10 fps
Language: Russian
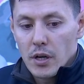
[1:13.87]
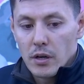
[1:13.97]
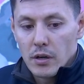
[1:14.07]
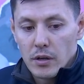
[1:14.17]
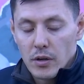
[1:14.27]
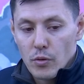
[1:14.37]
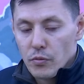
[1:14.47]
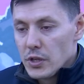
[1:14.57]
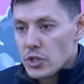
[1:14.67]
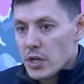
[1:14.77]
а,
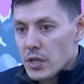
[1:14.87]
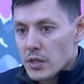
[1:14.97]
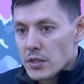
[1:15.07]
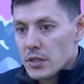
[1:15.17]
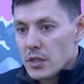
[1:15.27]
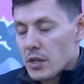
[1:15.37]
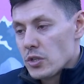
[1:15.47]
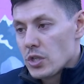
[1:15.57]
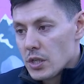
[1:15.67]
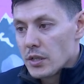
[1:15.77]
увеличение цены на
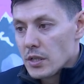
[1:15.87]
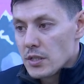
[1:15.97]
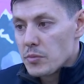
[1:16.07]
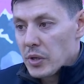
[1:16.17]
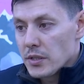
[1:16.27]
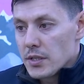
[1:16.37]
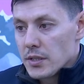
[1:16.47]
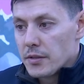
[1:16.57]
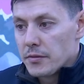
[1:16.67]
14%.